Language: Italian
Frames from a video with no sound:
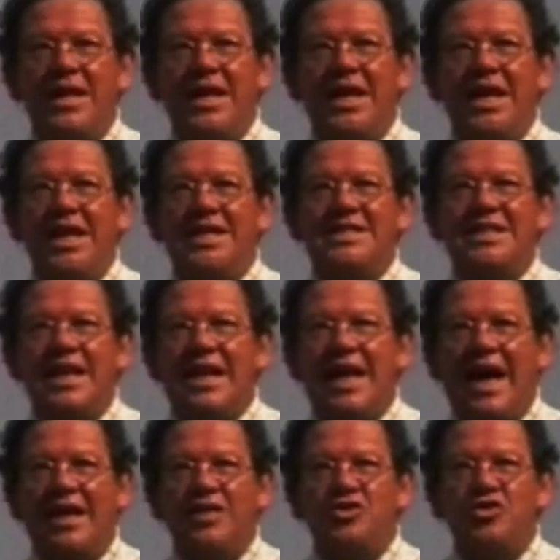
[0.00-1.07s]
inizia il
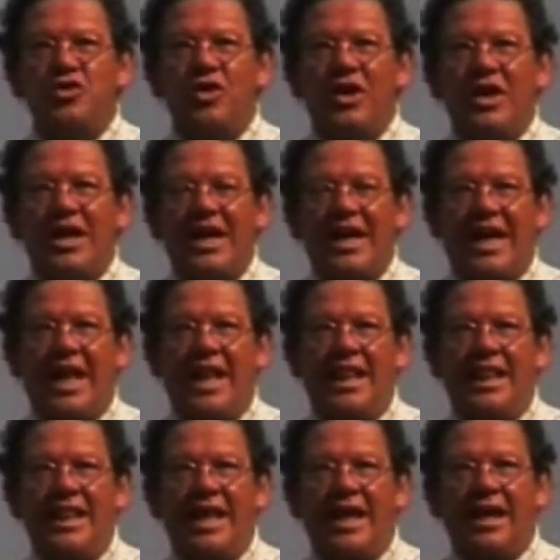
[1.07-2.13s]
caso
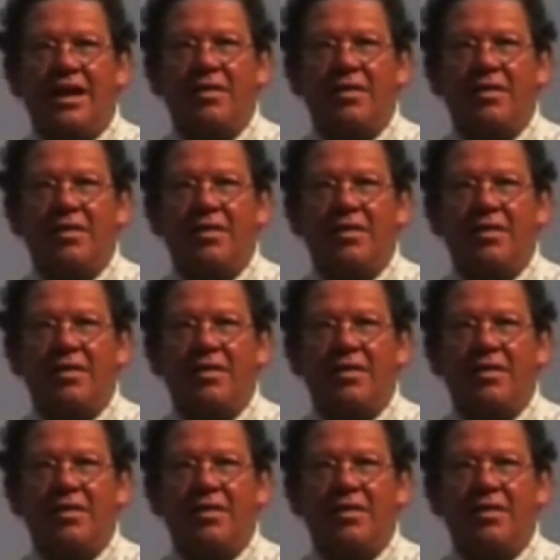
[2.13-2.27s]
Kellner